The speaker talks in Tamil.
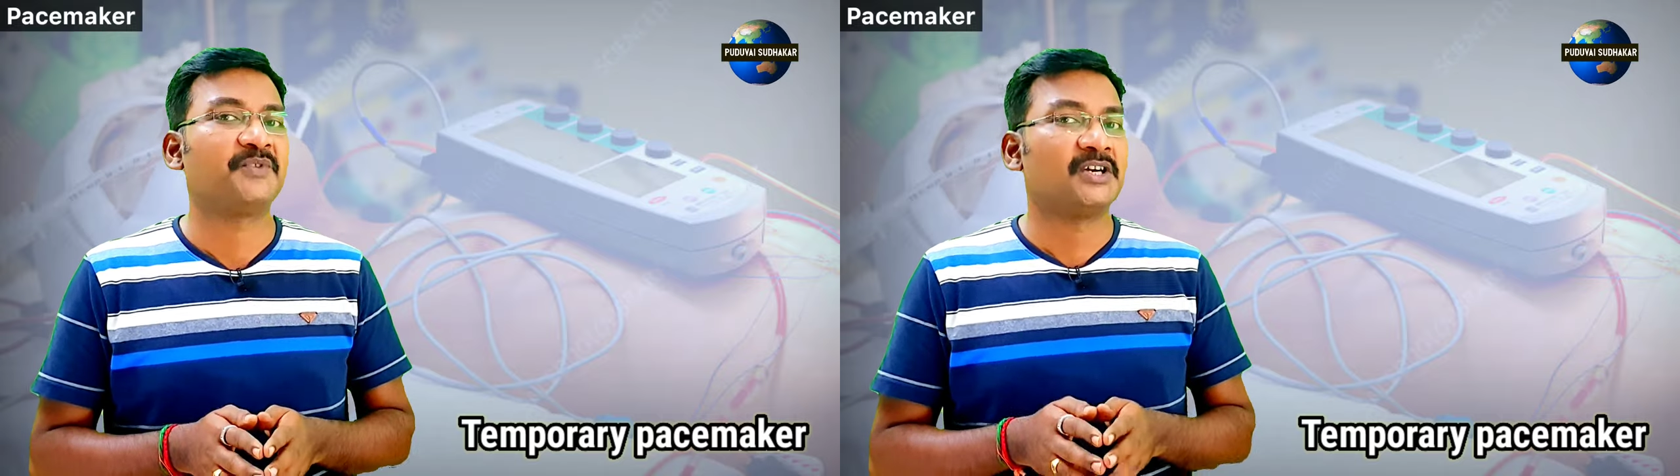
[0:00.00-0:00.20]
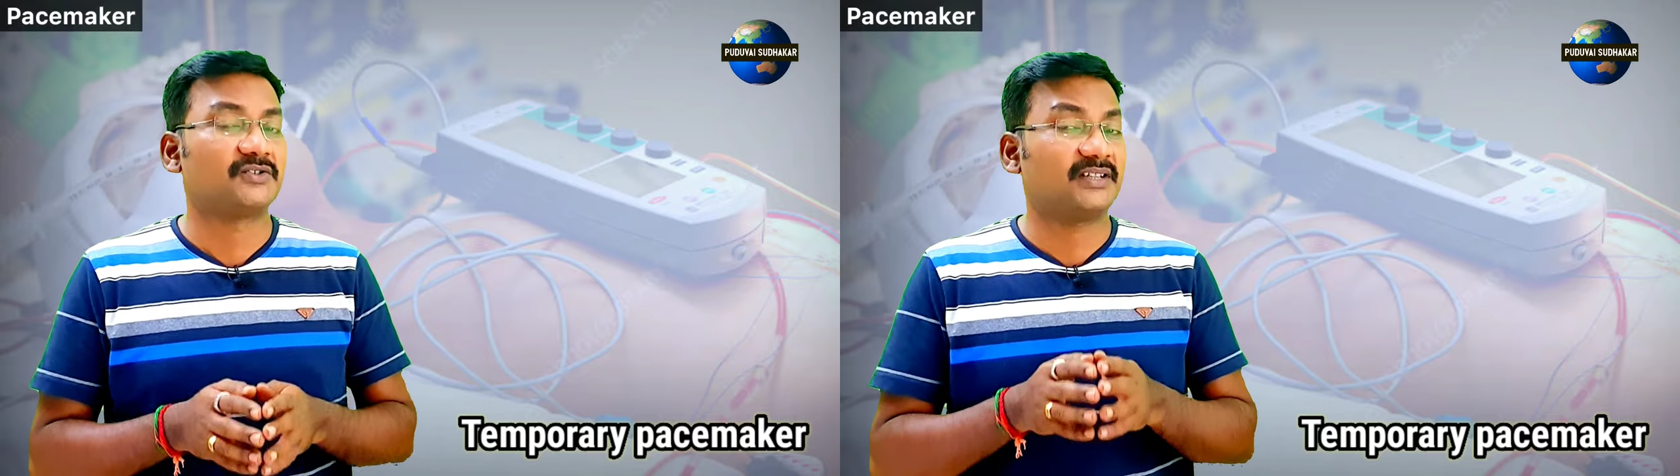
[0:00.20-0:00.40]

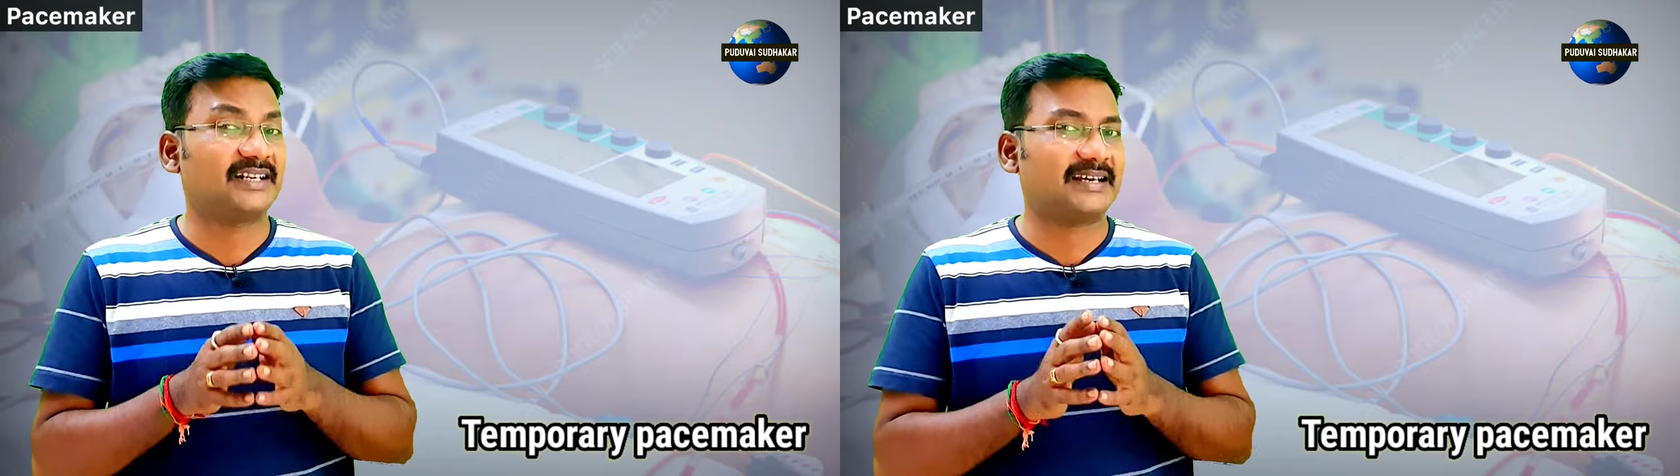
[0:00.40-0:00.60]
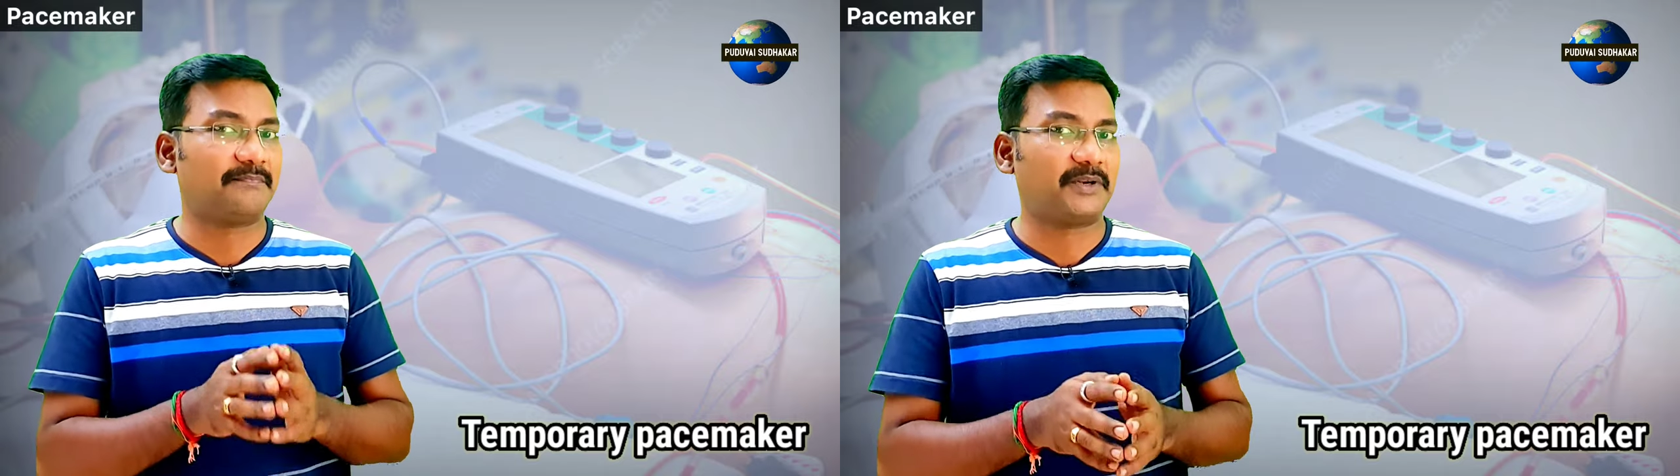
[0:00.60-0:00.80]
ஸோ இந்த
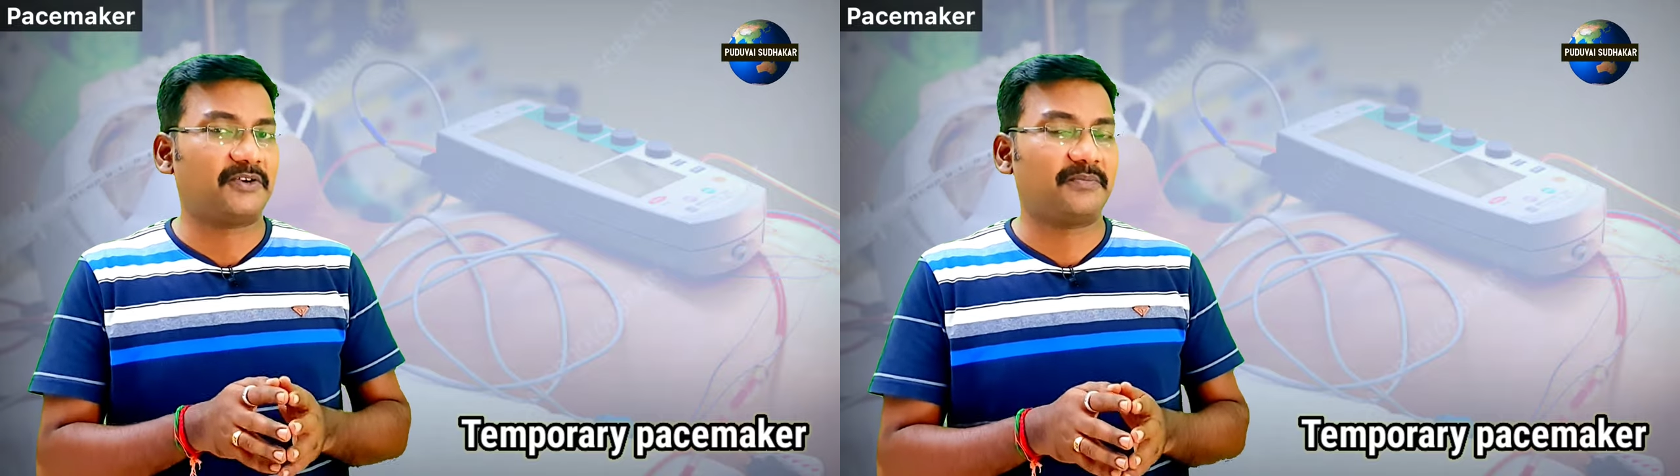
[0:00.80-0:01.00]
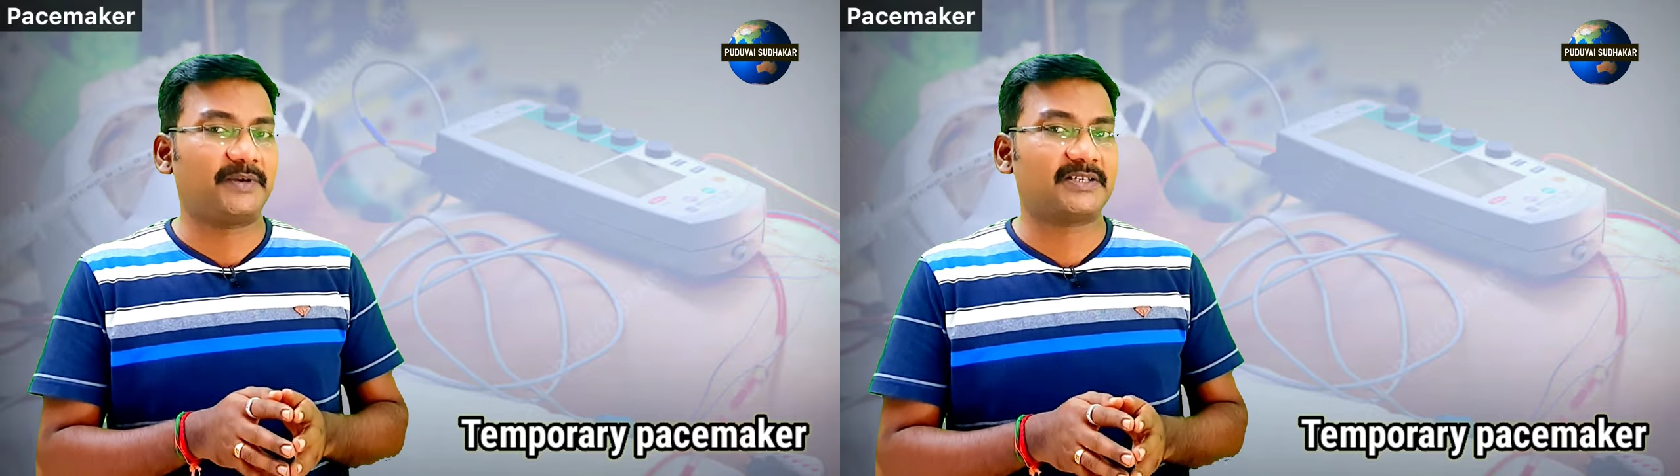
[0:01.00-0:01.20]

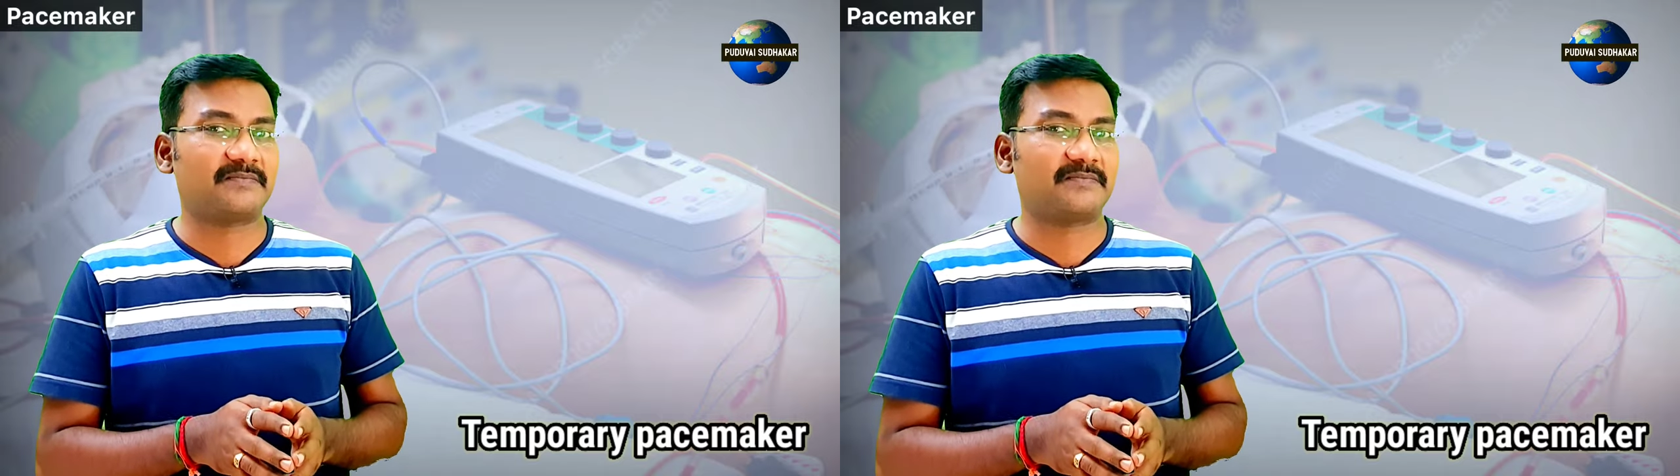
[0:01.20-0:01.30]
டெம்பரவரி பேஸ்